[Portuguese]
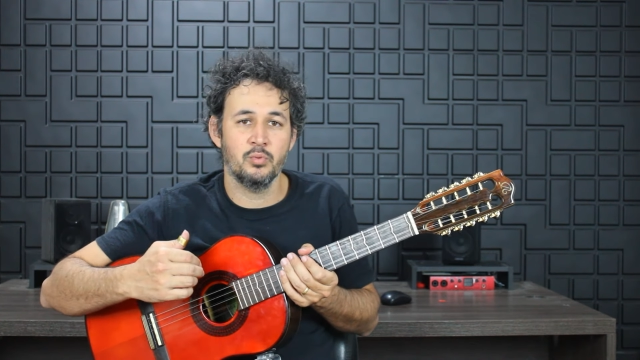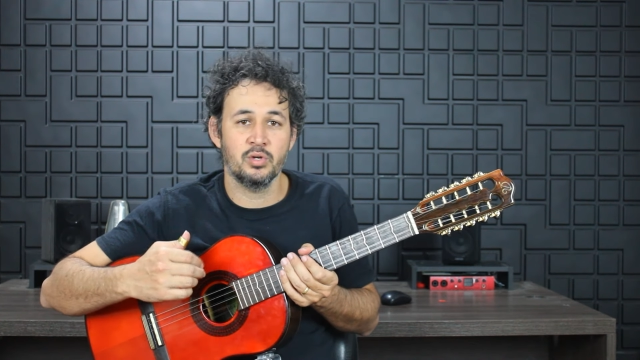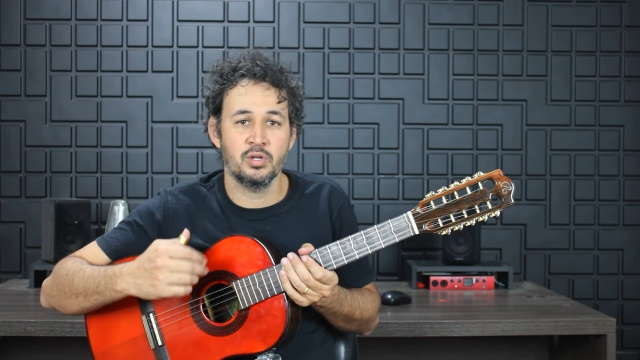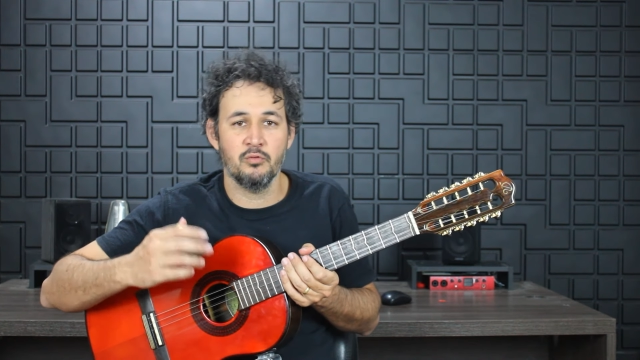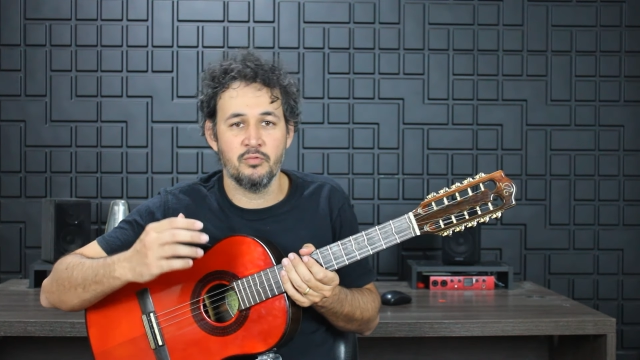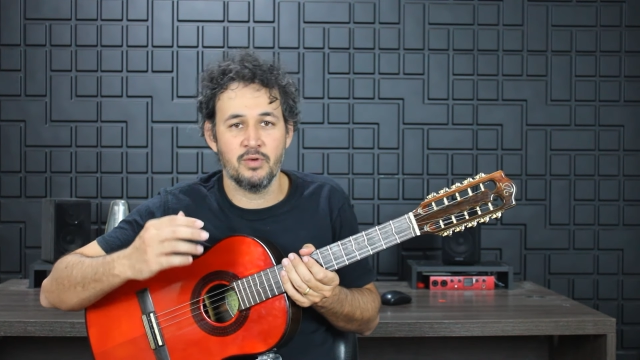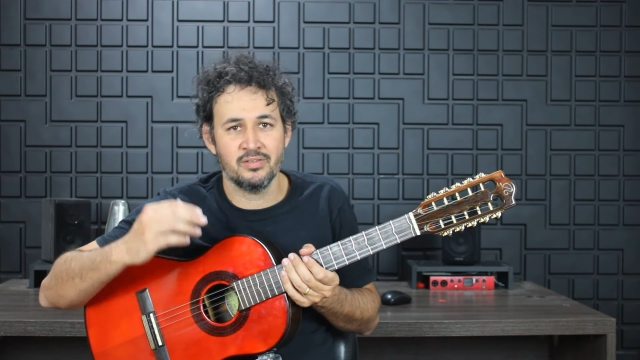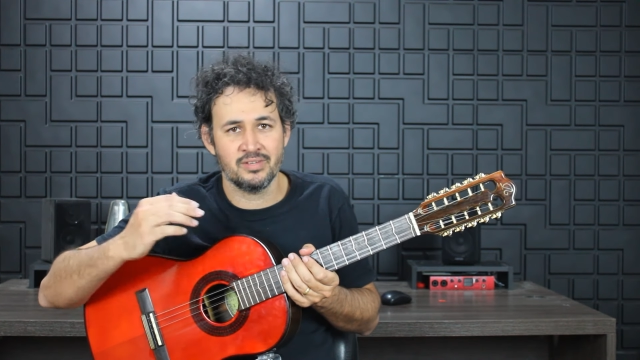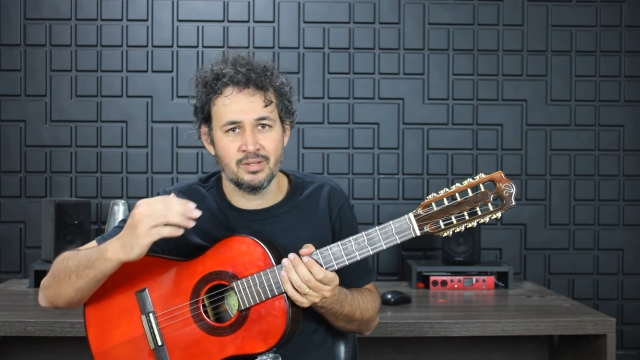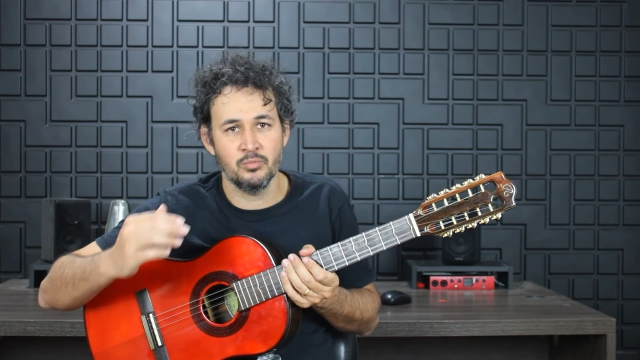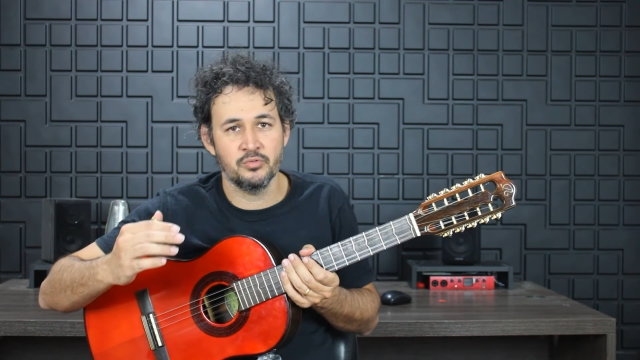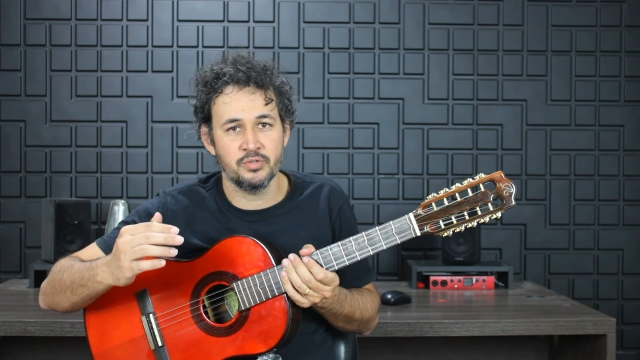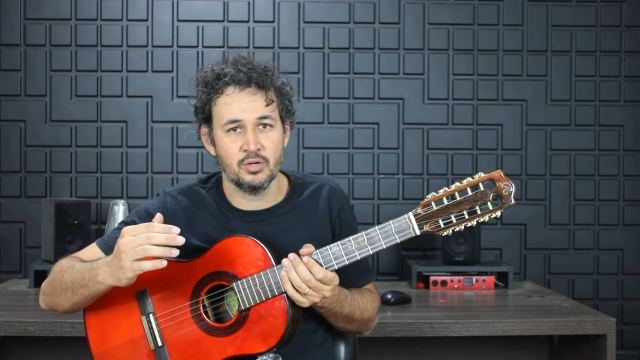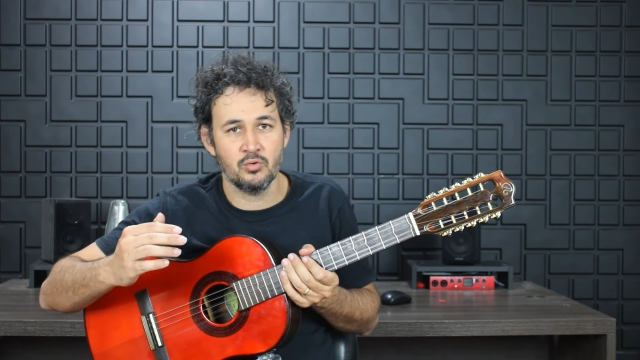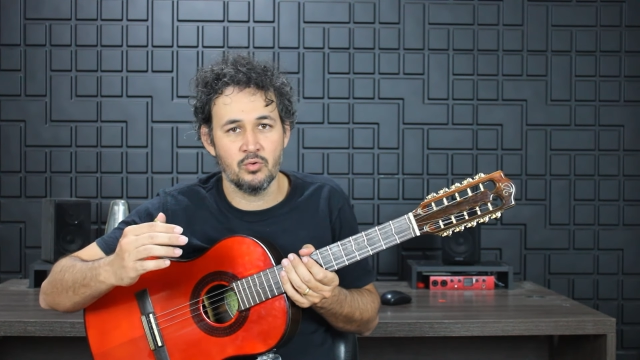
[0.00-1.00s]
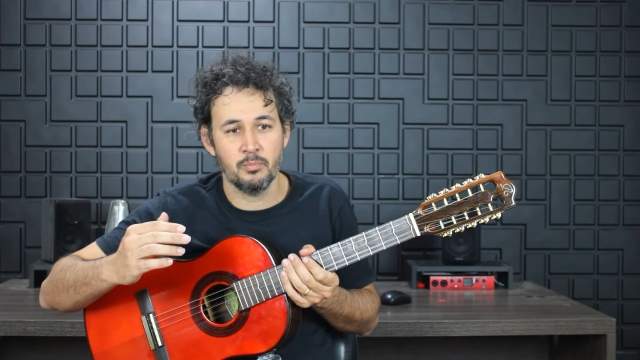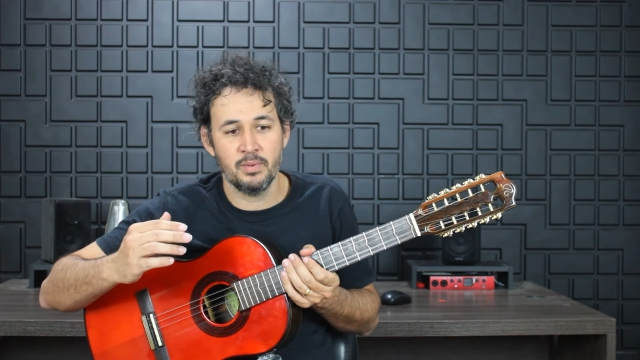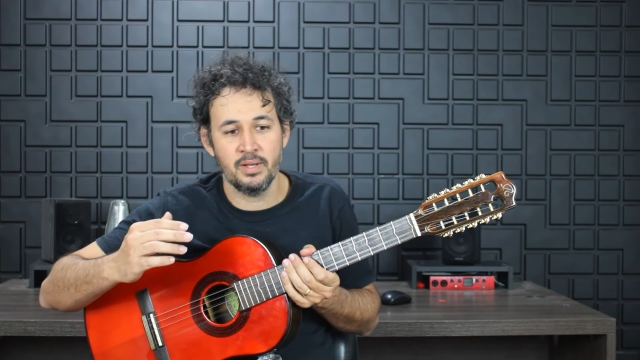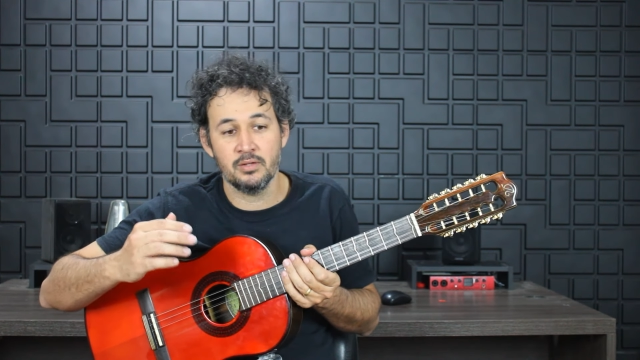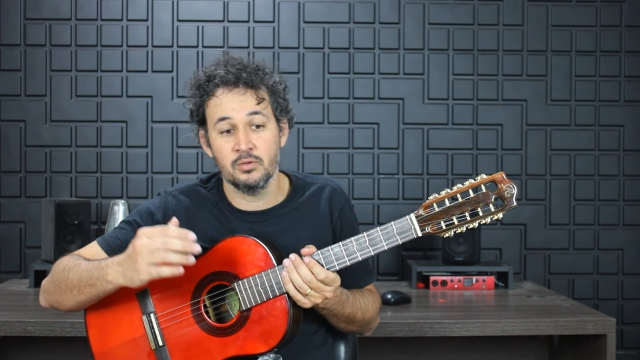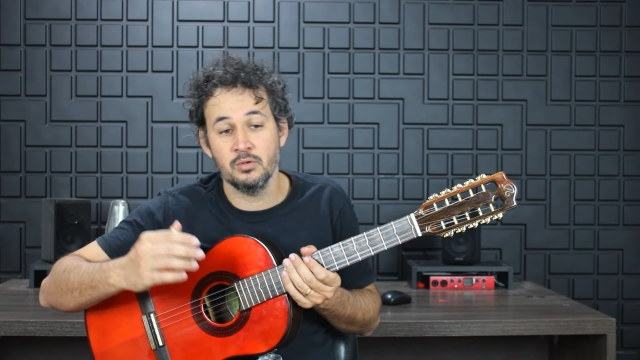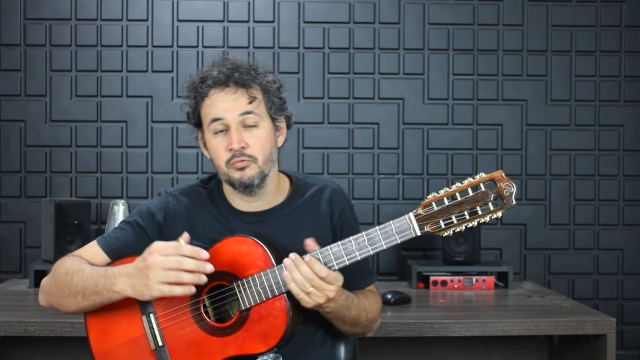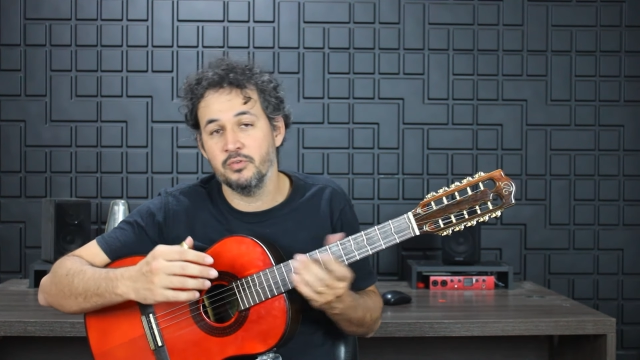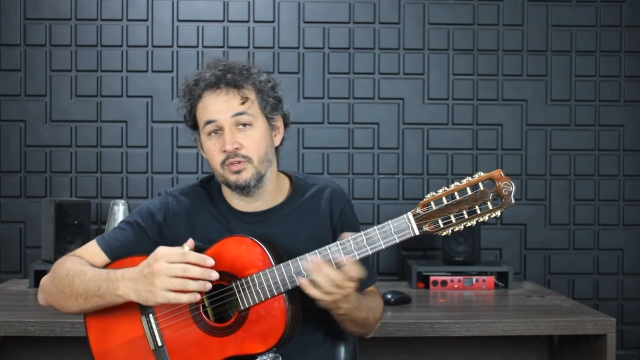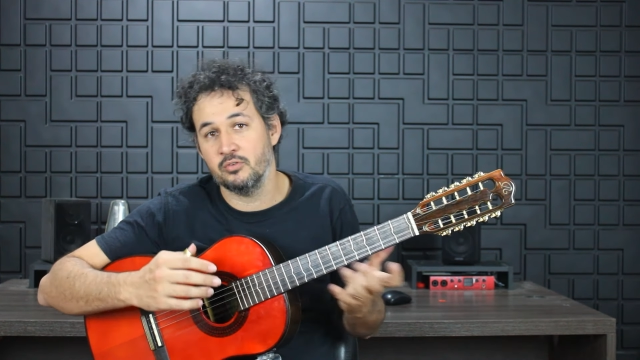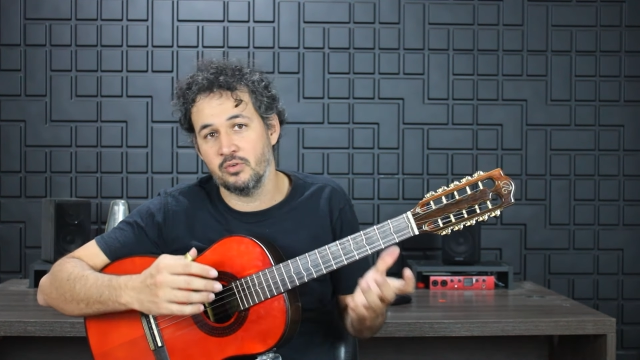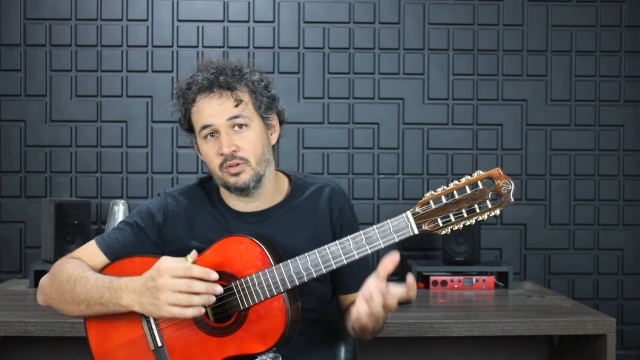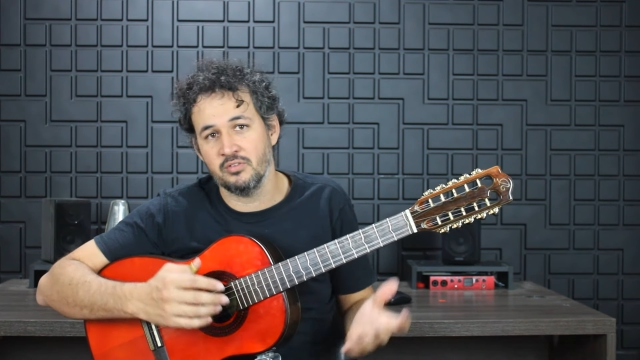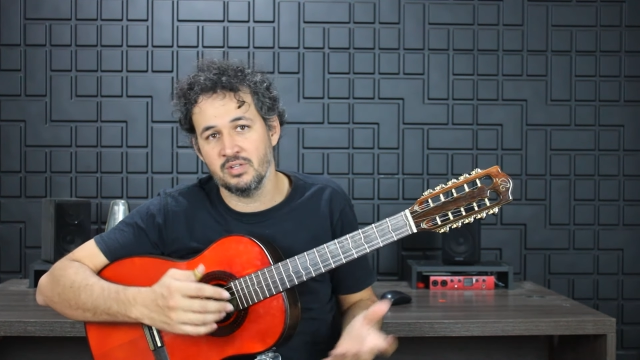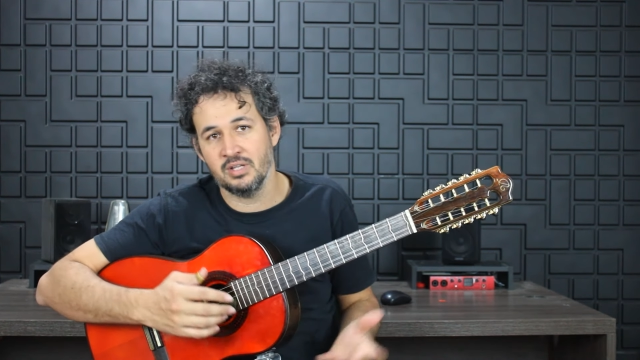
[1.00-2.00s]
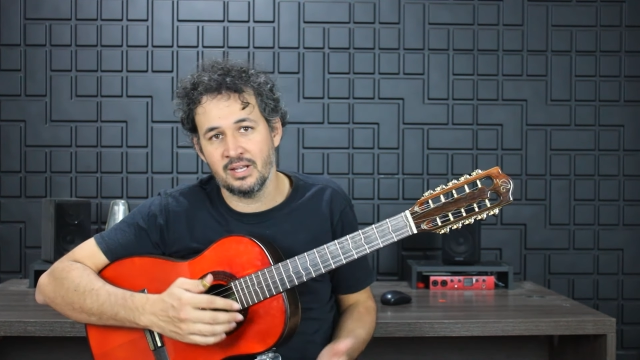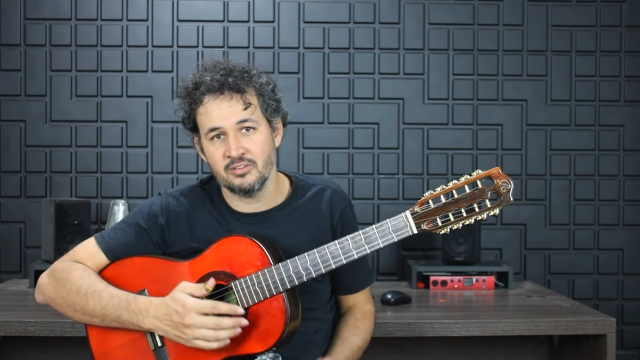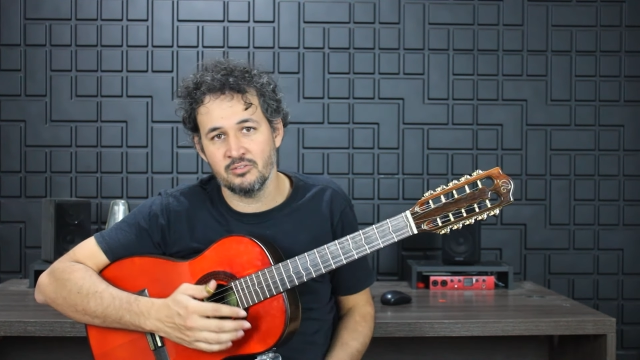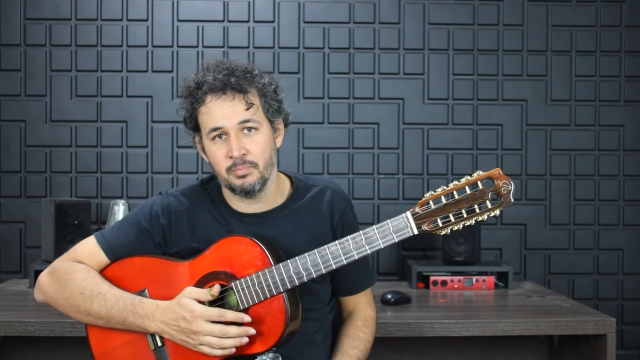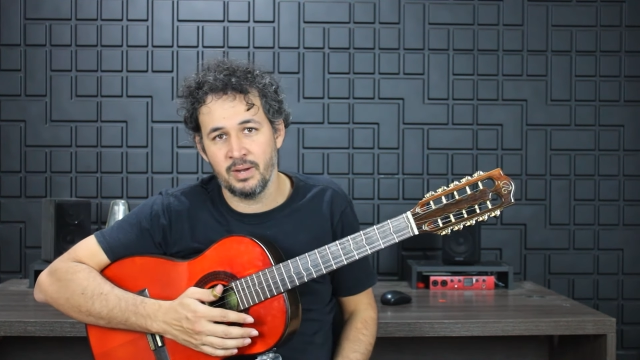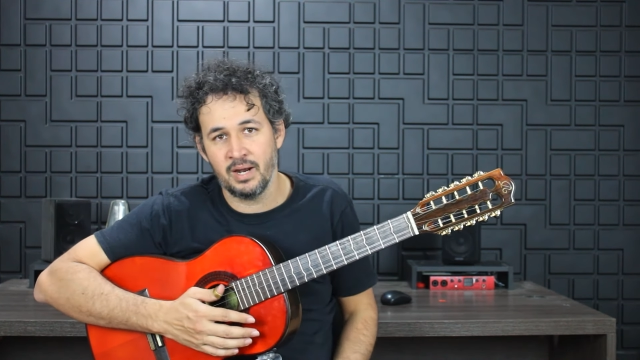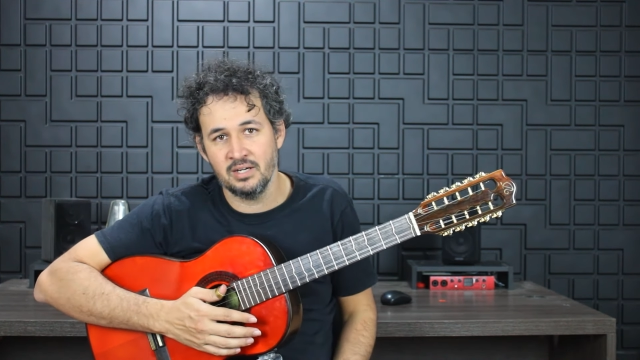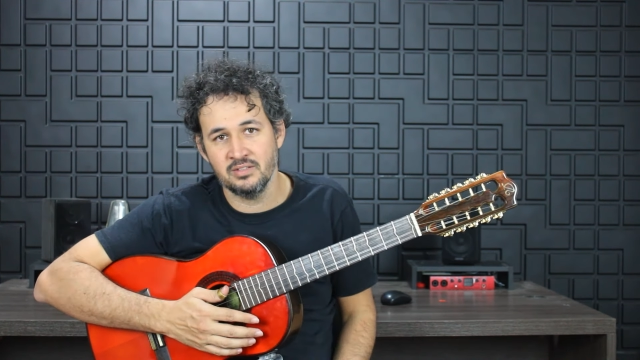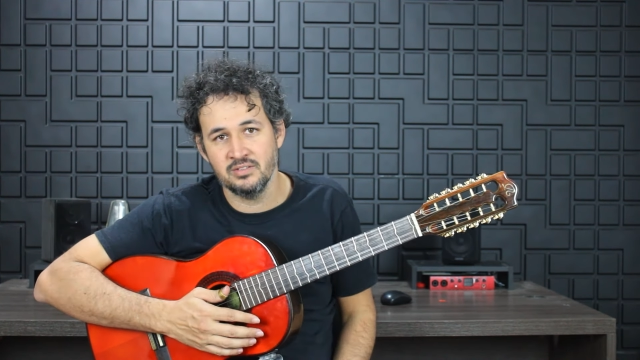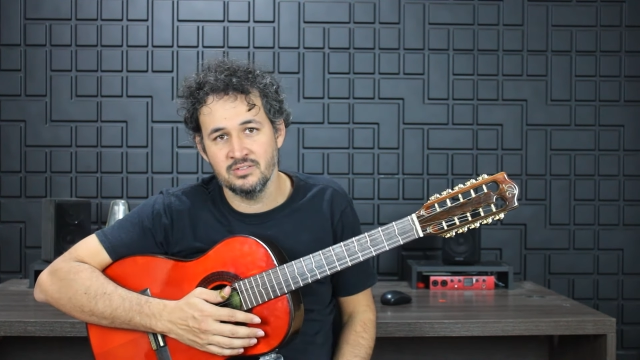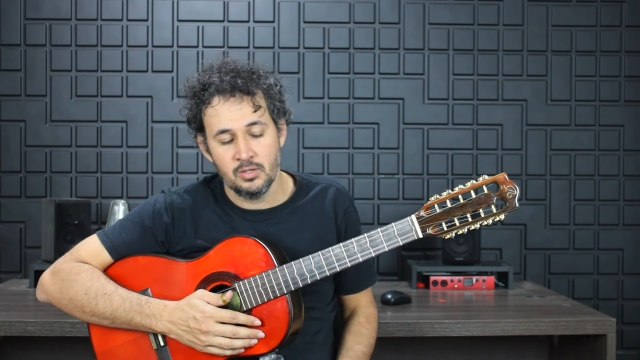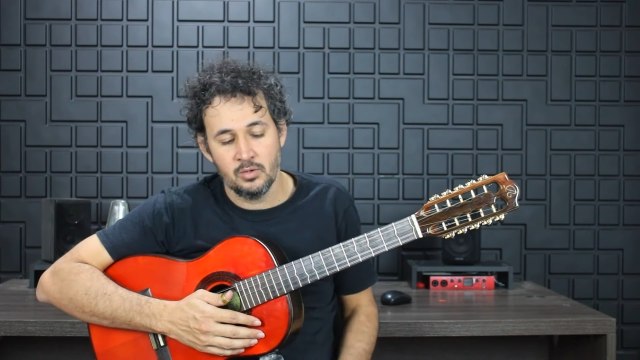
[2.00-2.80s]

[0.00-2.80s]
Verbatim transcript: porque eu faço a música completa, eu não fico só ensinando as partes,